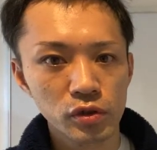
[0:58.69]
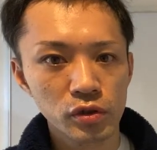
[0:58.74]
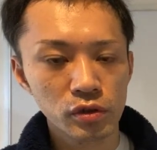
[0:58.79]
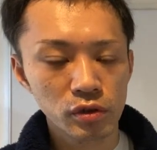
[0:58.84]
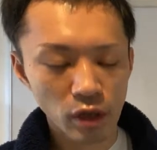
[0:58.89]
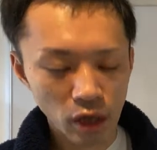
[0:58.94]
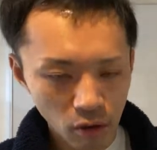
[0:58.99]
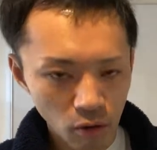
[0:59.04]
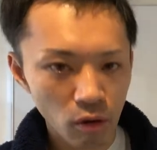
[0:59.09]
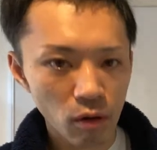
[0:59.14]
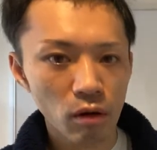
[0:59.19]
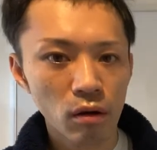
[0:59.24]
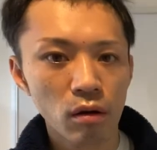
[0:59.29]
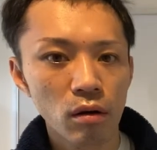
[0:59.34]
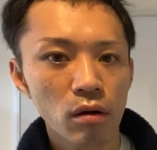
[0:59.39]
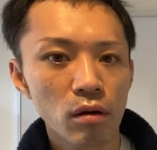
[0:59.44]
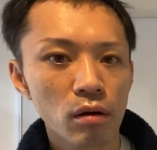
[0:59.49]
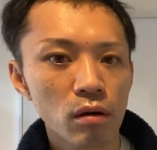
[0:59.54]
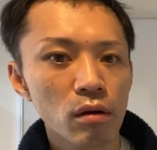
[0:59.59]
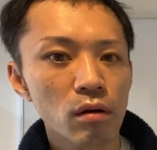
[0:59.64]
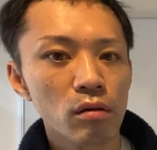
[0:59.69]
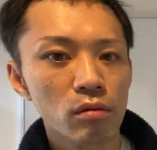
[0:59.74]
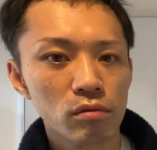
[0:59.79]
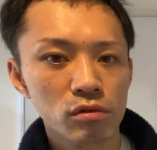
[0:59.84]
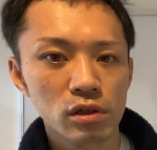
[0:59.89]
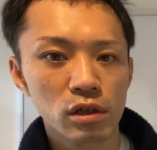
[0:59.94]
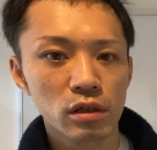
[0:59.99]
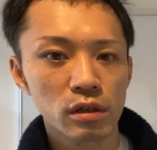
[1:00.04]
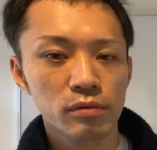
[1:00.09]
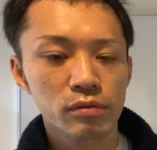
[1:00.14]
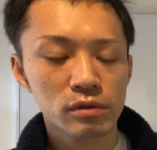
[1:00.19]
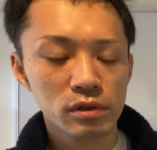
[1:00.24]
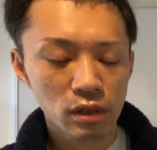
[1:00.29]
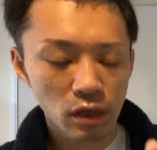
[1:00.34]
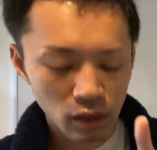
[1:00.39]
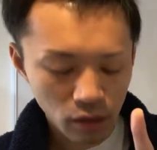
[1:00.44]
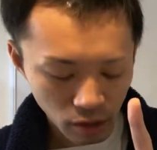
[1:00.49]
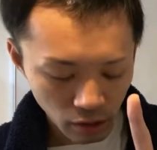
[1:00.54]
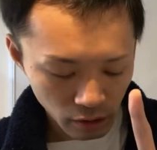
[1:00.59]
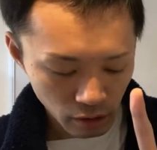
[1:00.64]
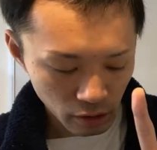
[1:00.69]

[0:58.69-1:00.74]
ネオこちらね、2日間